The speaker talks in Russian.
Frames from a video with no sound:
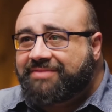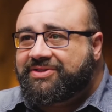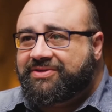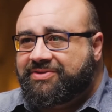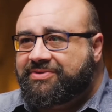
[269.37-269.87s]

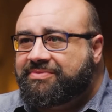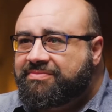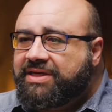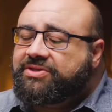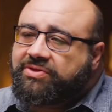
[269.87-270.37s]
найди время,
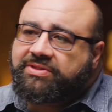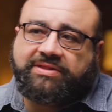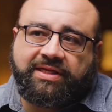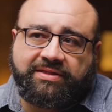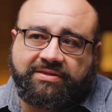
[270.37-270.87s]
чтобы
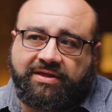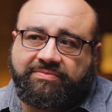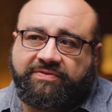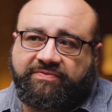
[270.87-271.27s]
проверить ее.